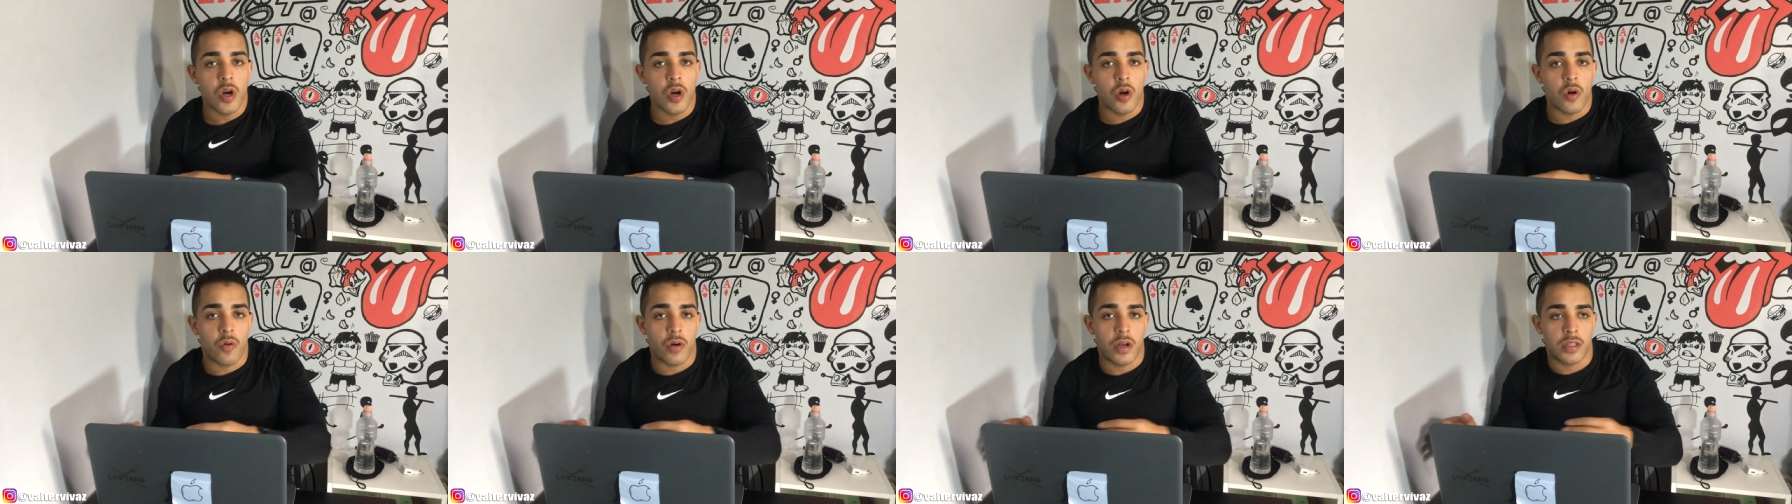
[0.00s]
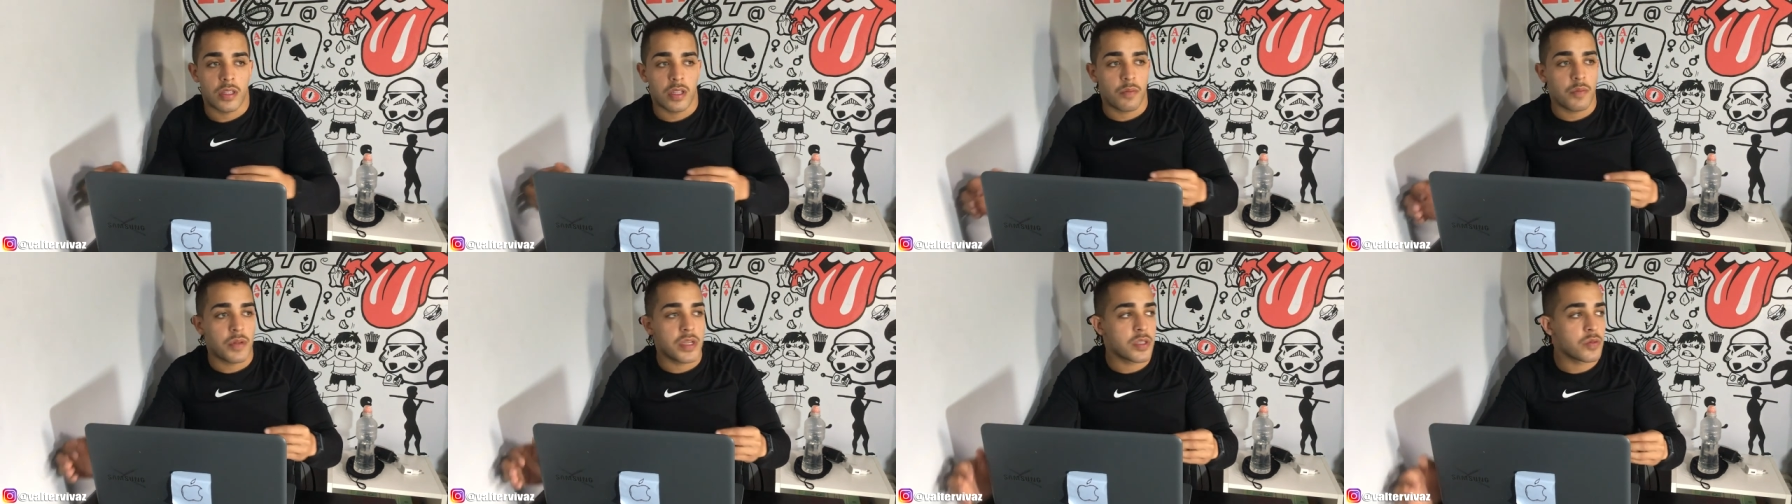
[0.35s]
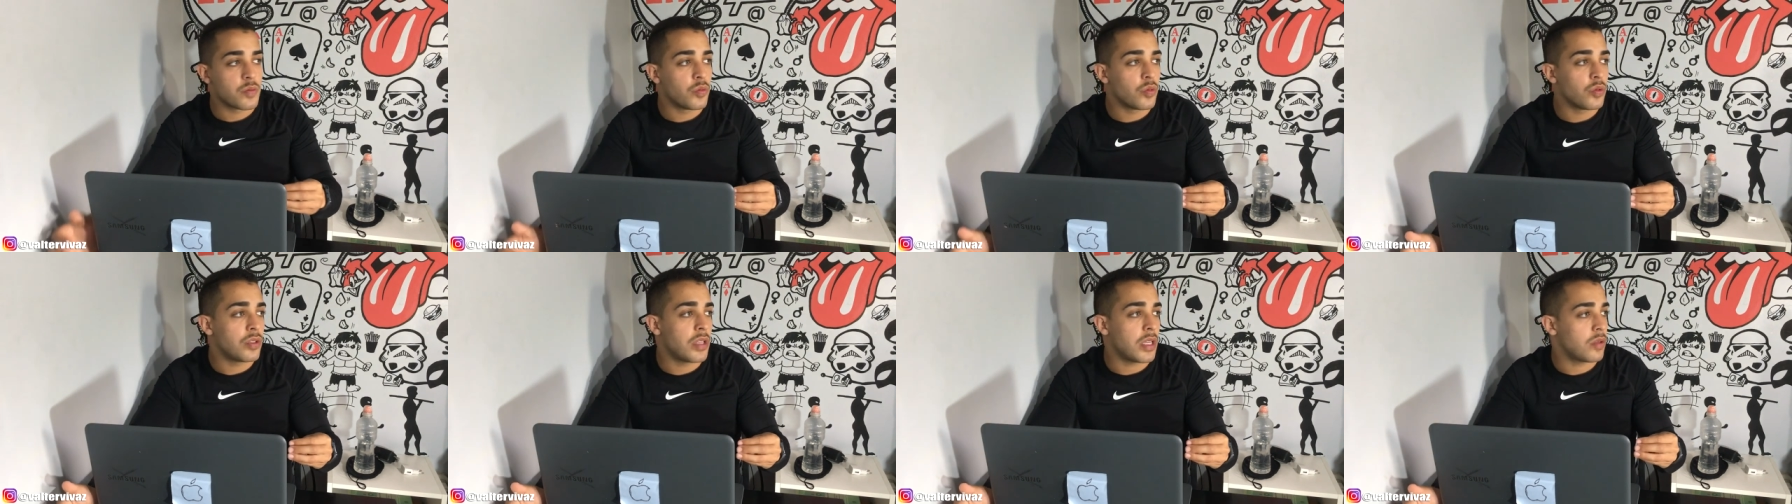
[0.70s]
ou até
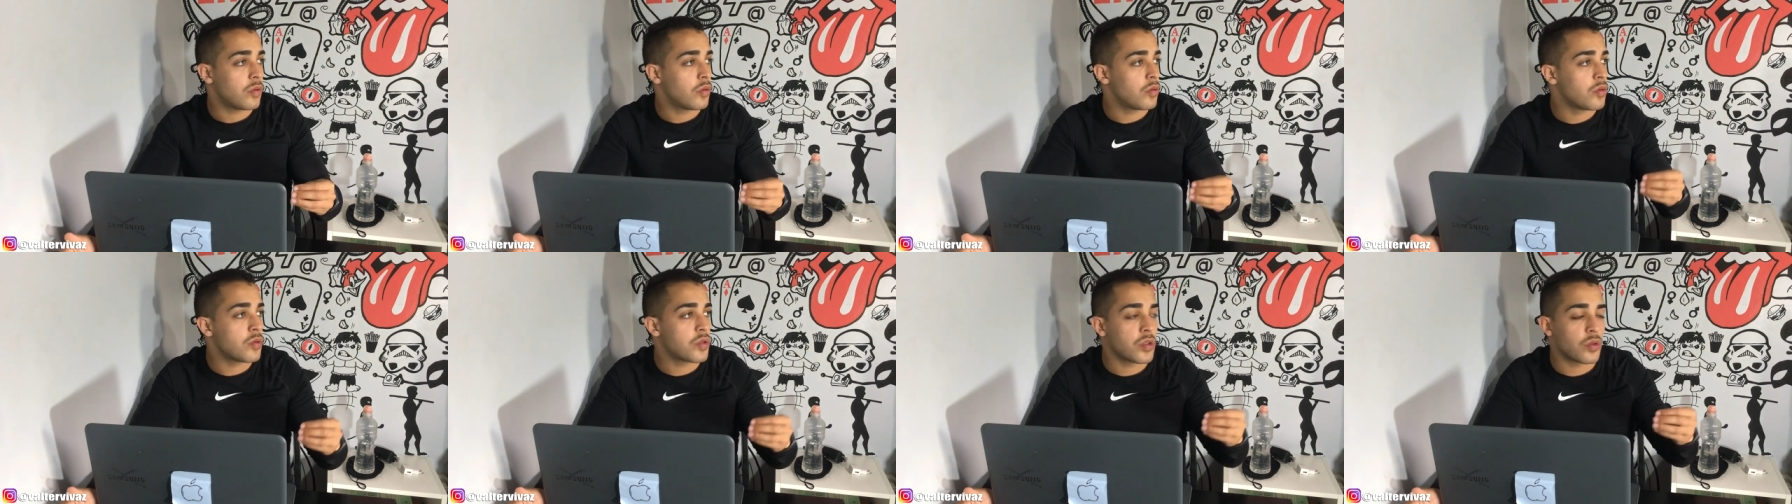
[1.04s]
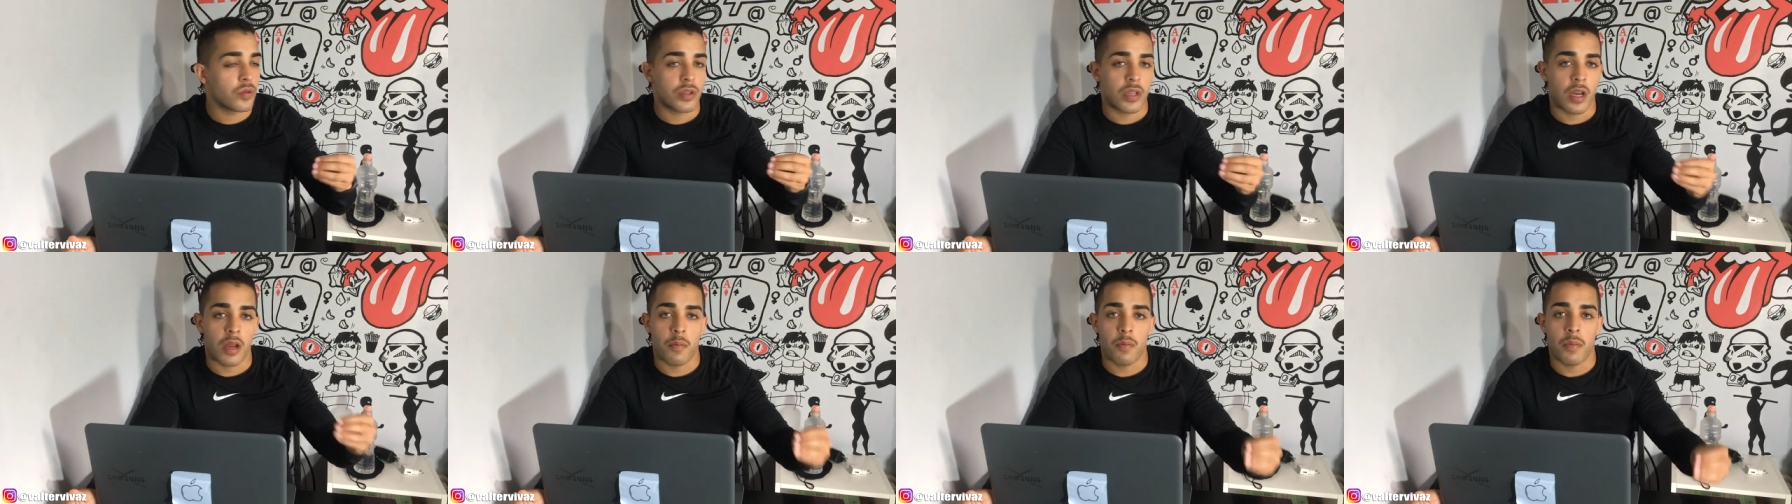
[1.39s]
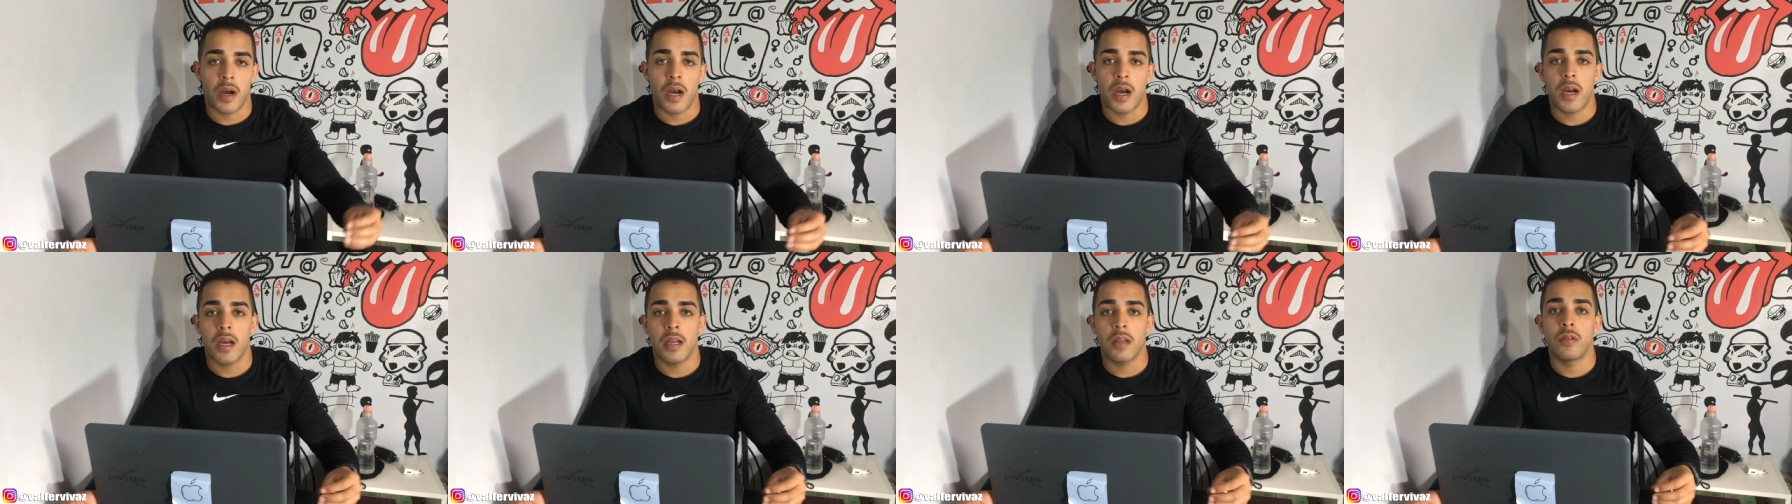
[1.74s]
mesmo dentro do seu
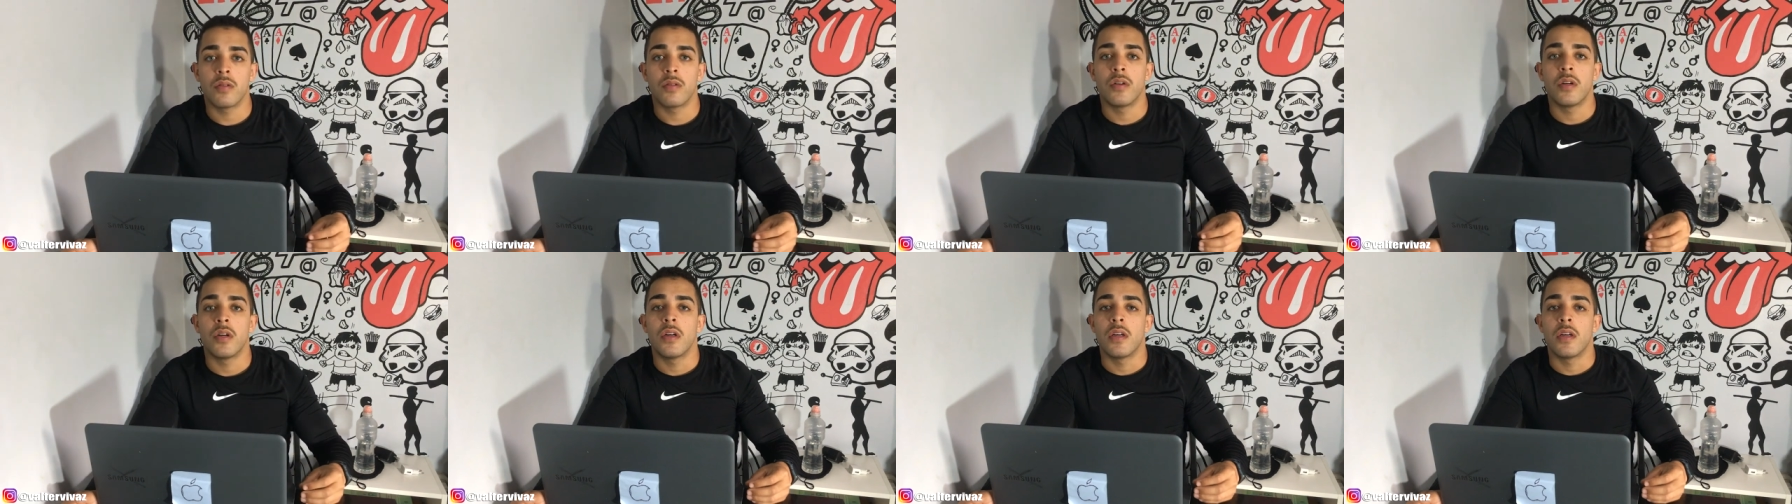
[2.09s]
trabalho,